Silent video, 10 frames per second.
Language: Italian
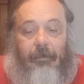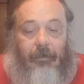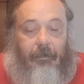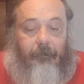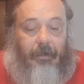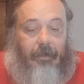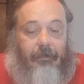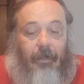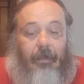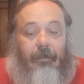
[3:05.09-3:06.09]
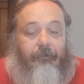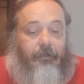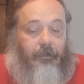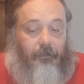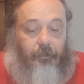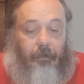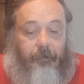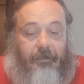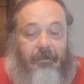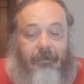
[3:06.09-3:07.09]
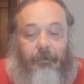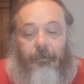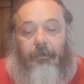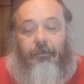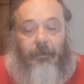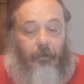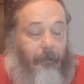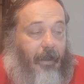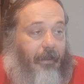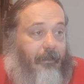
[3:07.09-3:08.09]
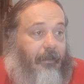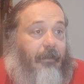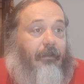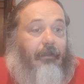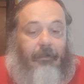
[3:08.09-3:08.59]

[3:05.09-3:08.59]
eh, Mercandalli ha fatto le sue prestazioni, insomma Romagna,